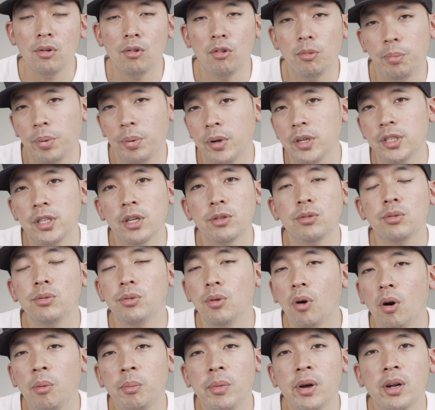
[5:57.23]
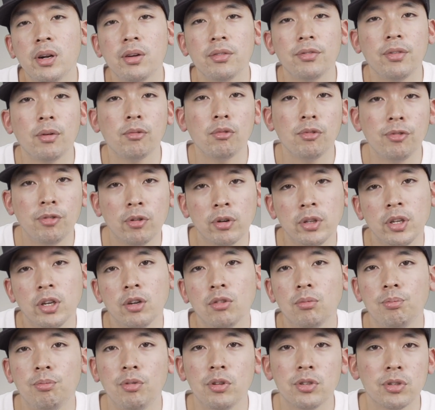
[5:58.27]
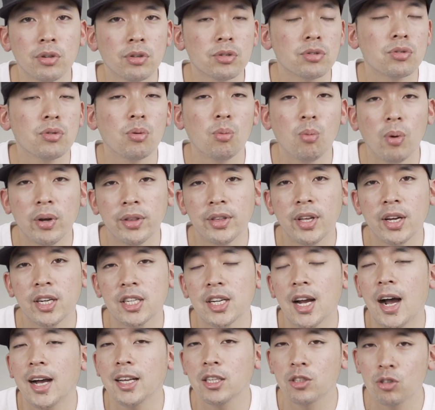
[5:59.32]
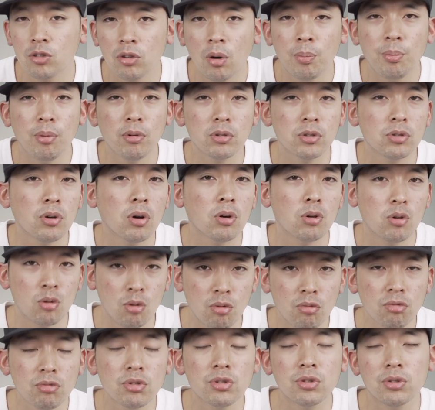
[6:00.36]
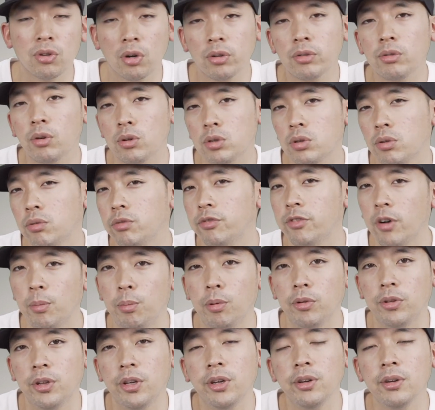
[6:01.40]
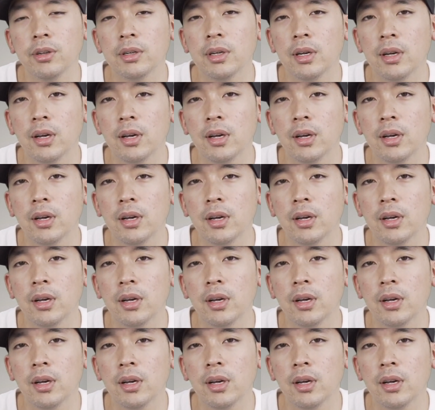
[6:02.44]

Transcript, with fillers: Le preset normal va vous fournir une puissance de wattage à 100% constante lorsque vous vapotez,